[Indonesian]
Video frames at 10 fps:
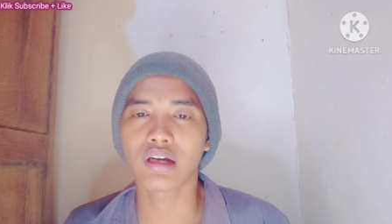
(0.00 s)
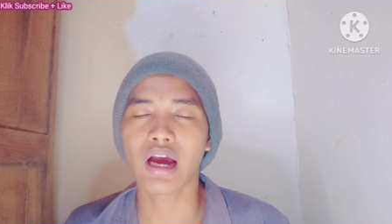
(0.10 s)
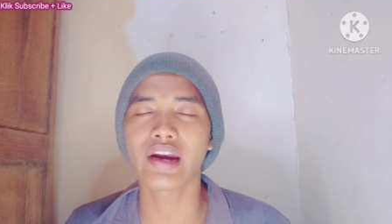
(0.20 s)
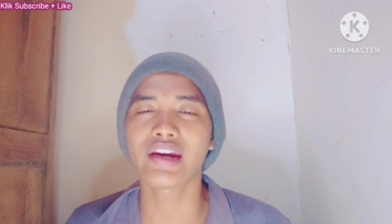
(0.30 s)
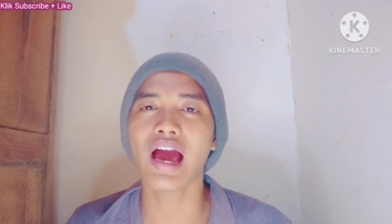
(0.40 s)

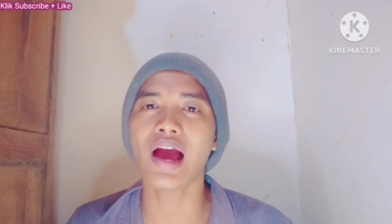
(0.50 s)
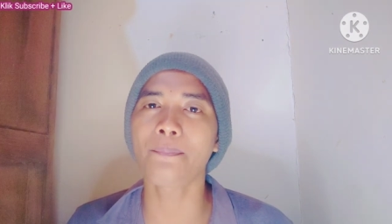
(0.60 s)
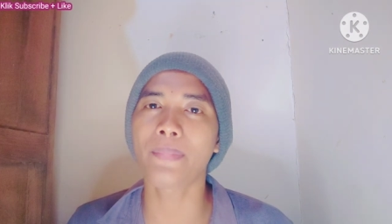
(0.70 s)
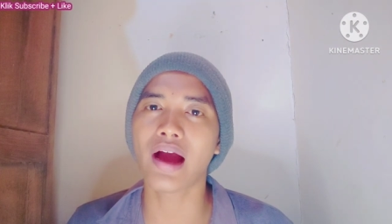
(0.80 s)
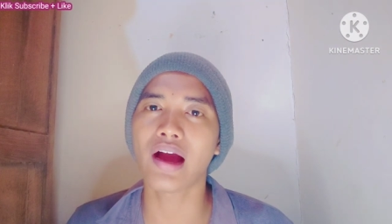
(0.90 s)
Karena
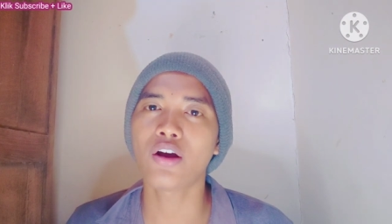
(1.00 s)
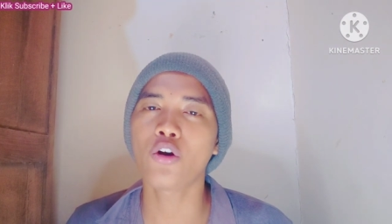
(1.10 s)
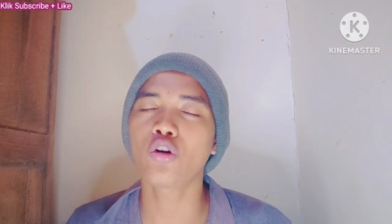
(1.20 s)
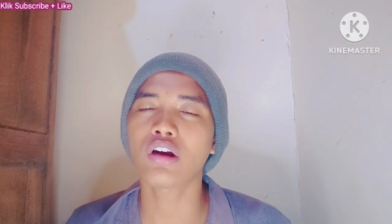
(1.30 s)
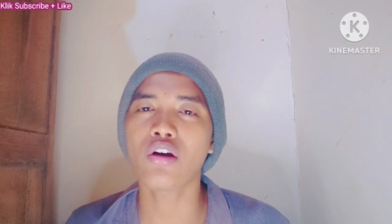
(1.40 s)
apa?
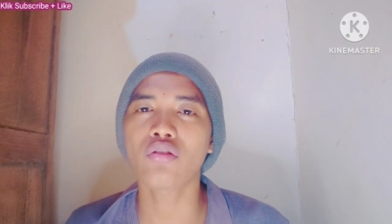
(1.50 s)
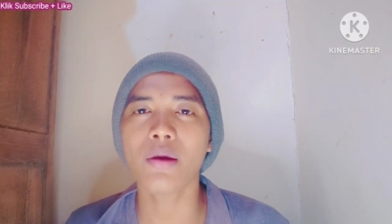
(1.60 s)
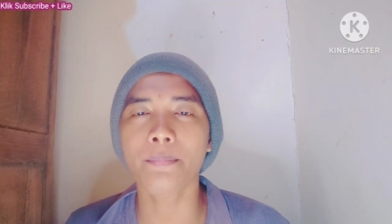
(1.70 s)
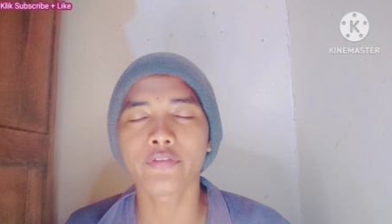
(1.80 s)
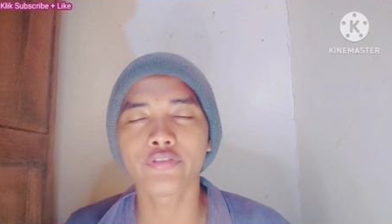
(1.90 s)

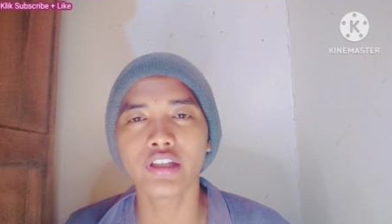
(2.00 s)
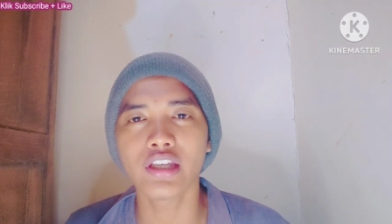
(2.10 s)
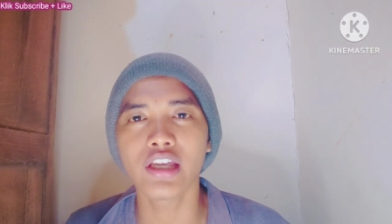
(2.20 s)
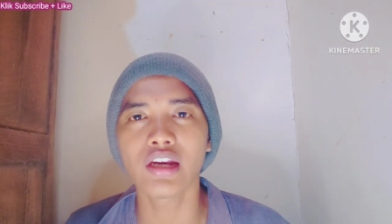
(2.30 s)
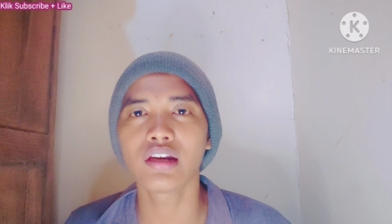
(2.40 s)
Orang-orang
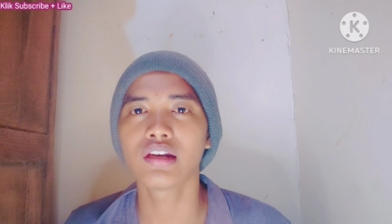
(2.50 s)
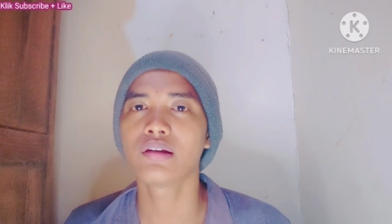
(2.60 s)
berpikir